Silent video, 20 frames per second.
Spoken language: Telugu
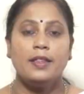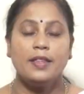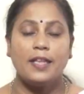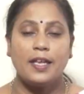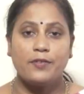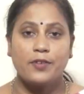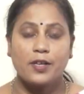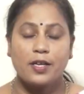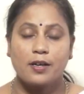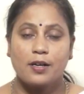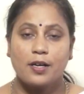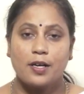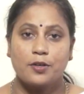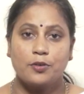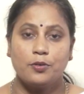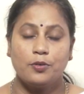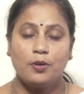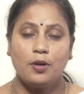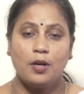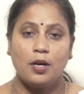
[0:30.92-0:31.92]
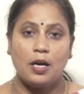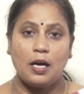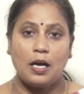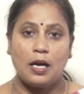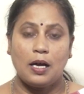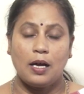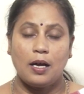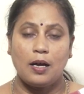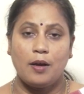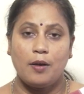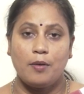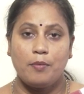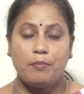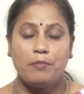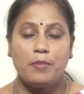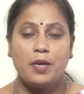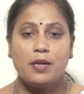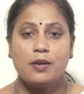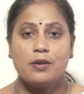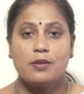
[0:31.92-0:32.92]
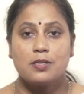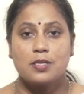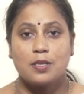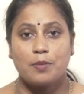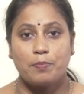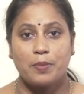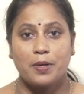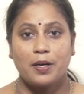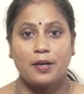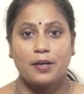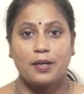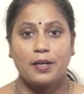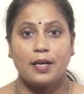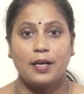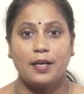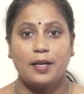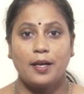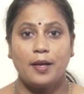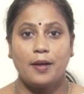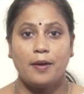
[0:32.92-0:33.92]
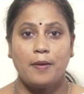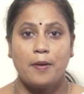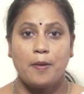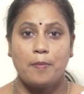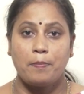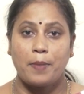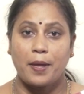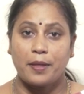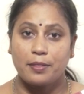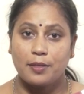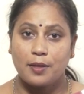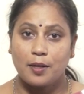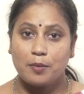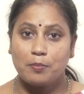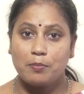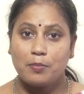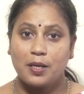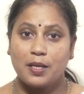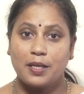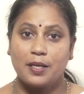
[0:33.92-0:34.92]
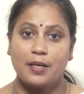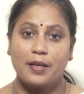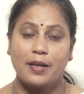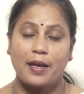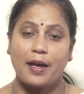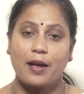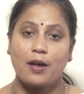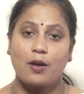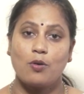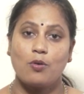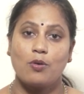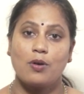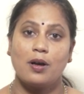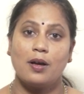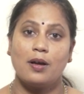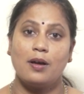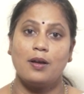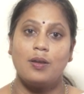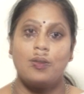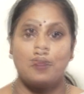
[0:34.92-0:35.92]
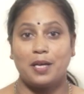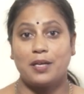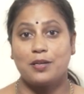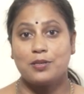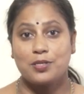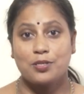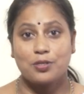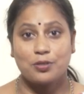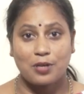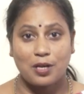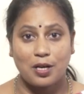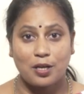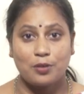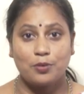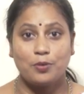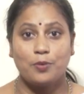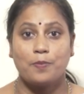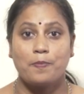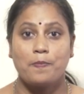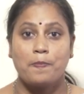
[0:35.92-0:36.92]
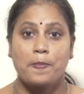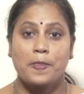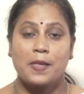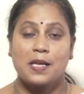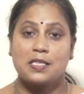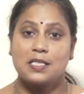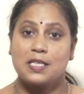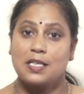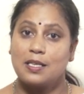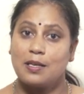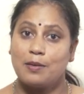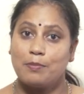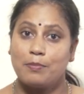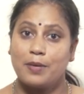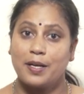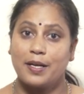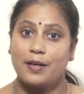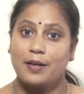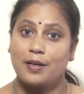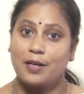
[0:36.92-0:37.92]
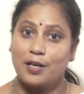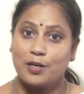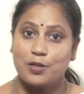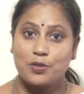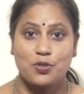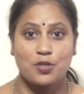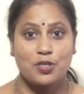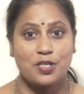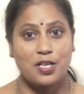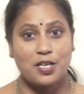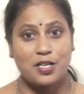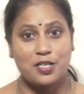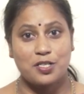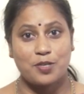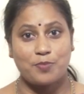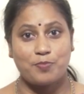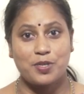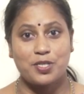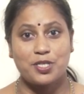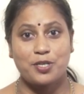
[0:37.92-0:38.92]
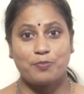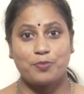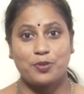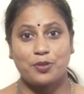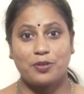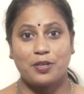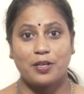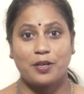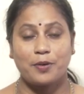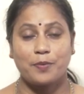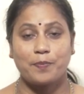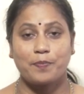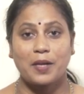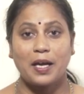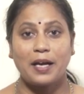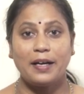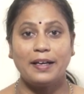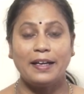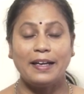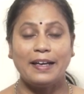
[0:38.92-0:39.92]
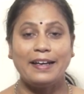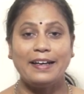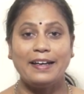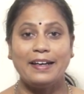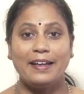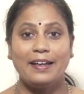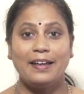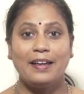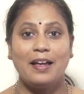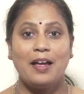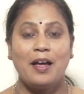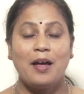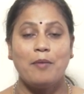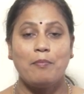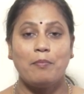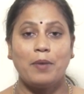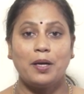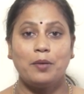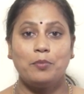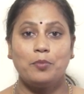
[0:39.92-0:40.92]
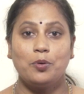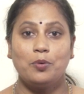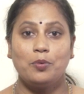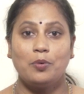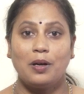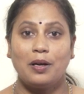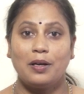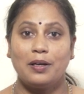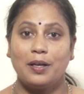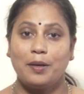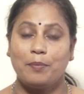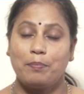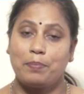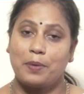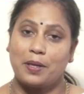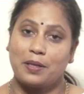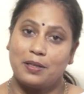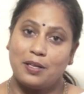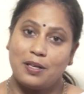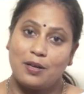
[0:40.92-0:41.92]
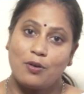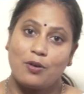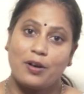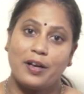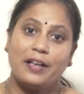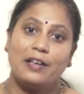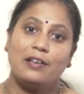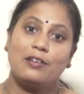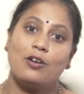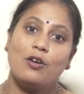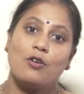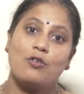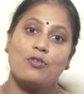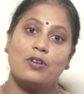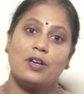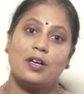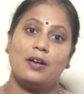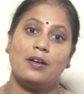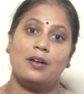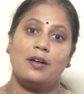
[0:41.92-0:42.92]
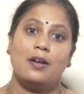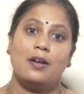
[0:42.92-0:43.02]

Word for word: దేవిక గారు మీరు చెప్పినట్టుగానే పెద్దమ్మాయి ఎక్కువగా వయస్సు రాదు చిన్నమ్మాయి గడుసుది అని చెప్పి చెప్తున్నారు అంటే ఏంటి మనము అంటే ప్రతి ఒక్క ఇంట్లో కూడా